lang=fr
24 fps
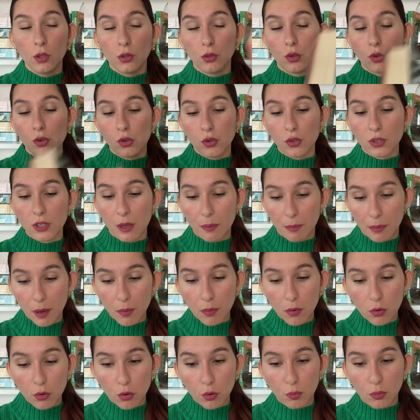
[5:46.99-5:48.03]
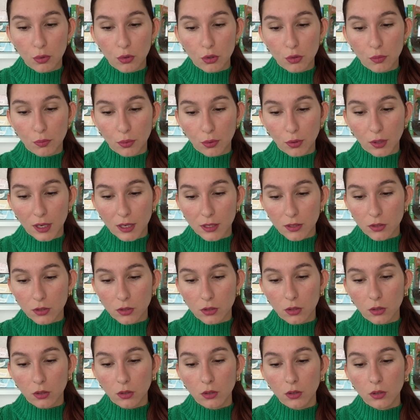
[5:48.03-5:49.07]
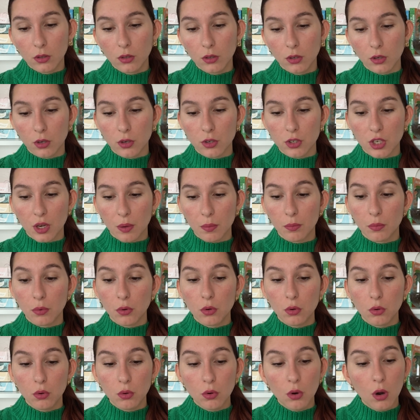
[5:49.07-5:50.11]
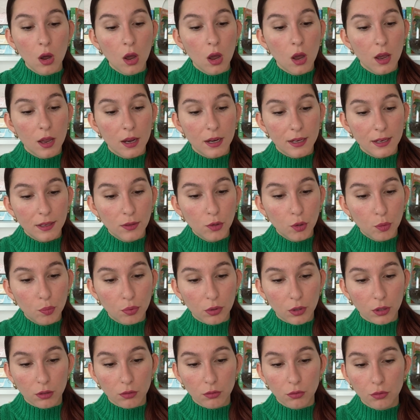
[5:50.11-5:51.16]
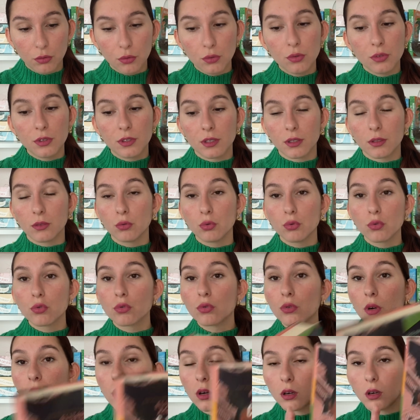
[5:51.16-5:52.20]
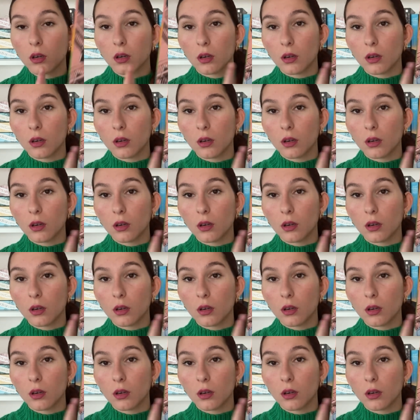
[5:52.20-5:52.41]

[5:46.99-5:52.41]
Donc j'en sais pas beaucoup plus pour l'instant, j'aime beaucoup les deux points de vue, c'est toujours